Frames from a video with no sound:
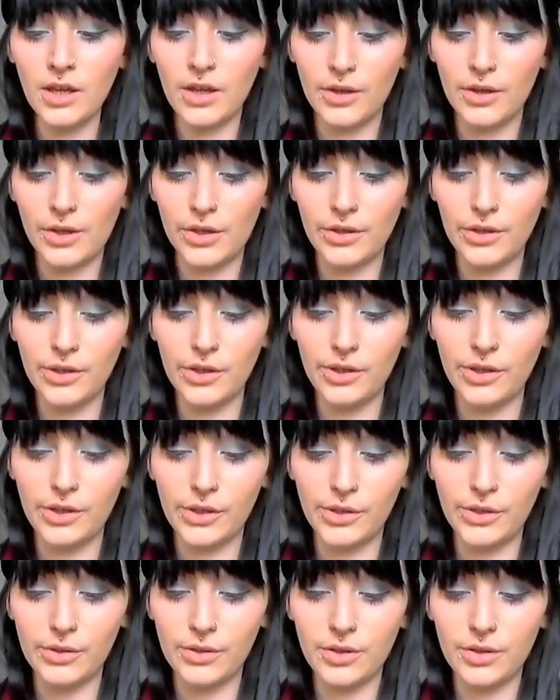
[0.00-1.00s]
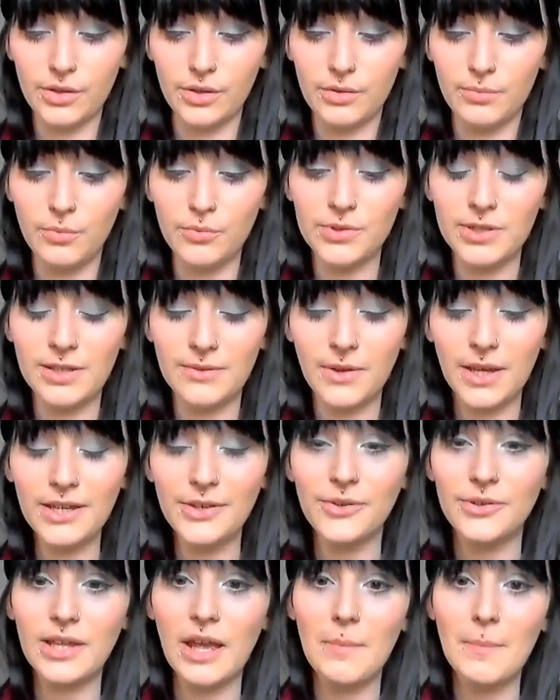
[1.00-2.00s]
Euh, bon, c'est vrai
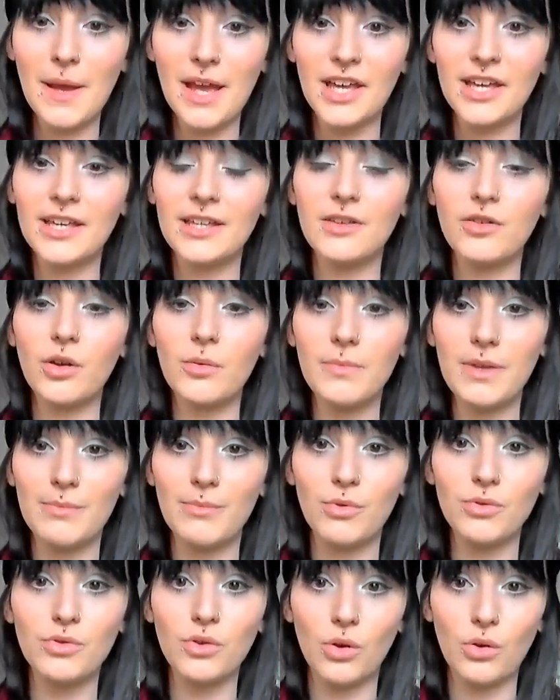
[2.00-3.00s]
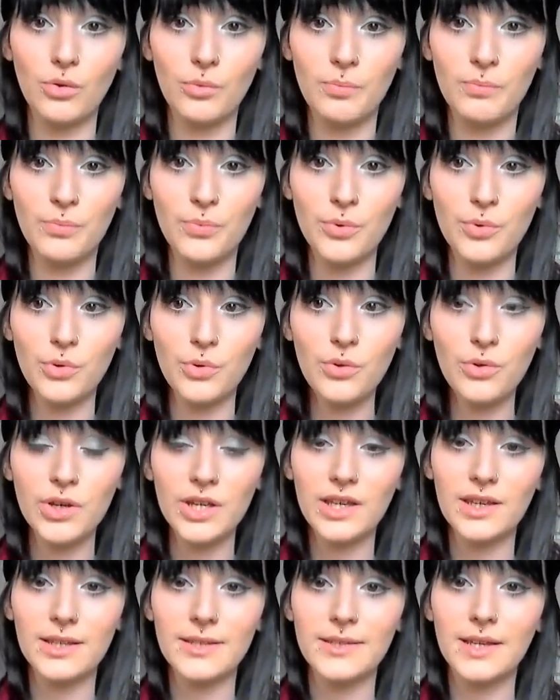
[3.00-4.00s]
qu'il n'y en a pas énormément dans le pot
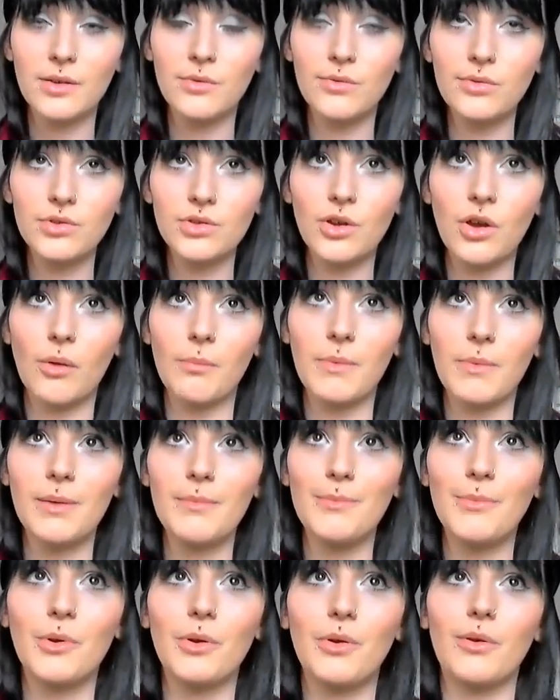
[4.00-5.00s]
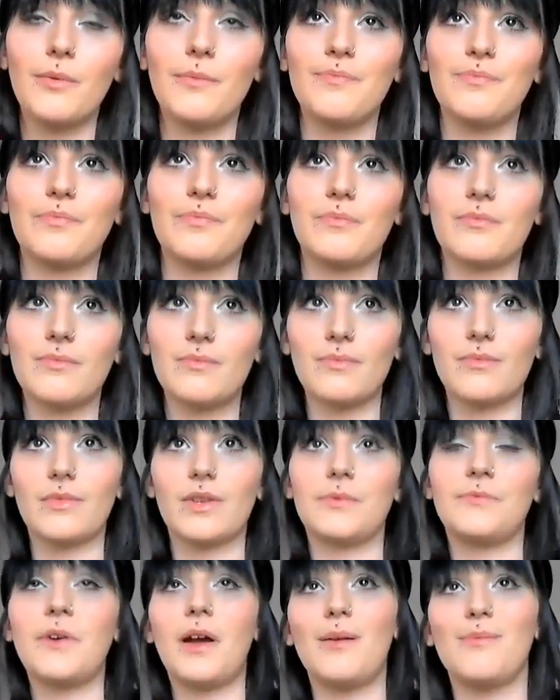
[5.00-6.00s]
et que ça coûte quand même... Euh,
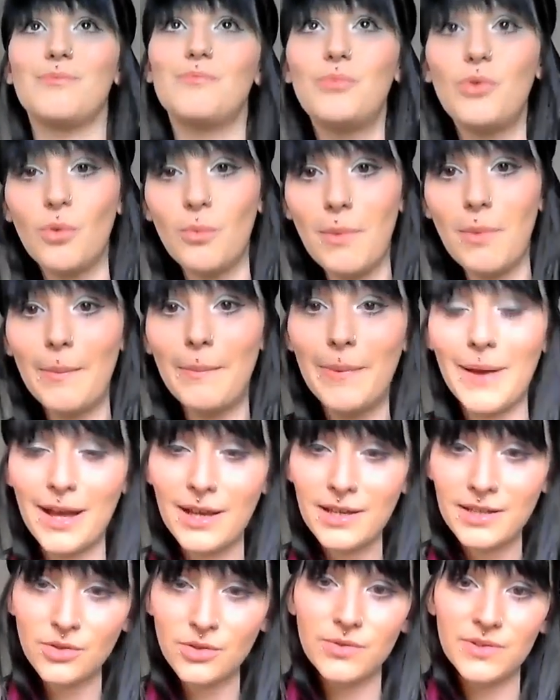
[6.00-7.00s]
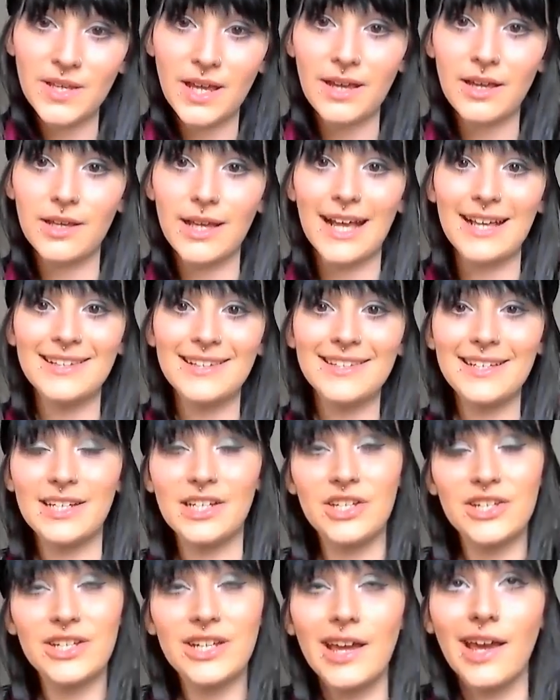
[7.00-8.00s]
enfin, pour ma part, je trouve ça assez
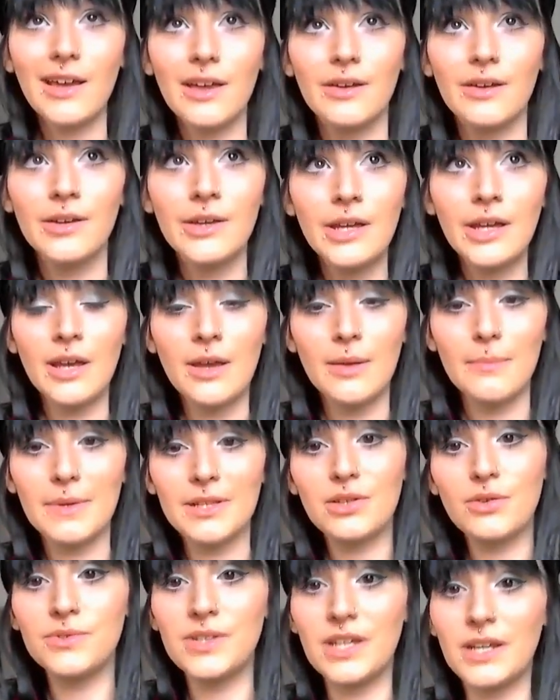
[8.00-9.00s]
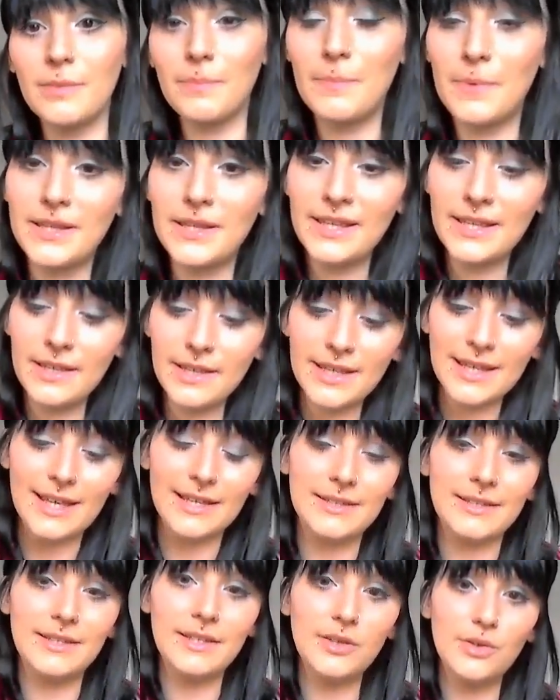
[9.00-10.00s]
cher parce que vous allez payer
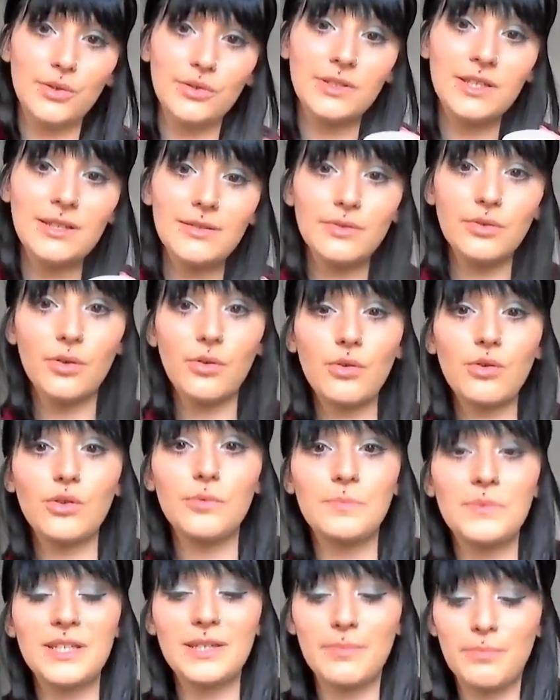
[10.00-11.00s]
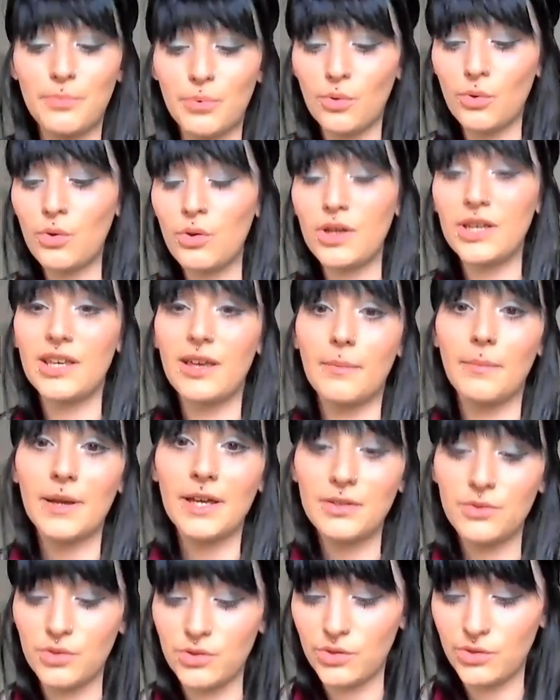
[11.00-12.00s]
quasi 10 euh, euros le petit pot et
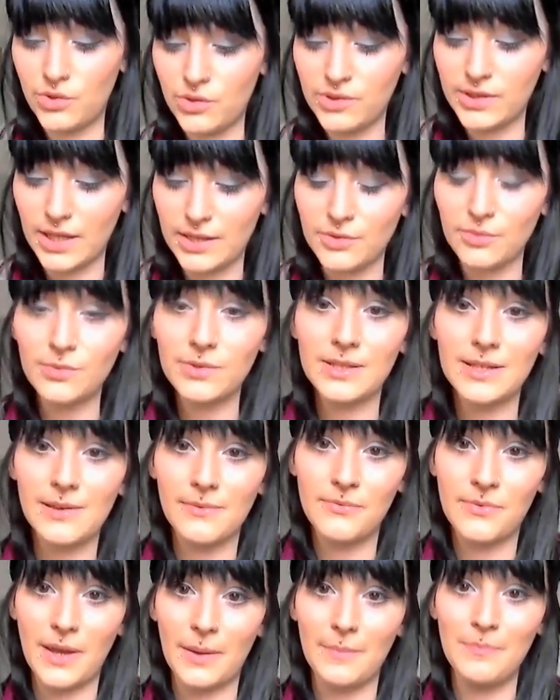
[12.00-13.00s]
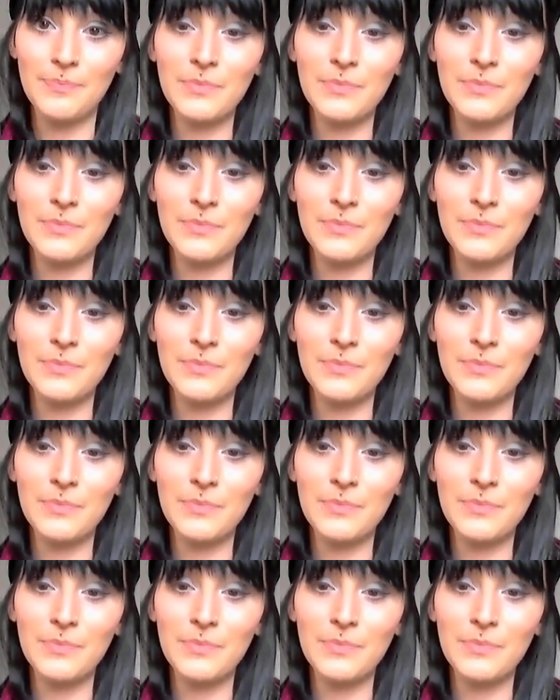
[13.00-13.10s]
après deux utilisations, c'est fait.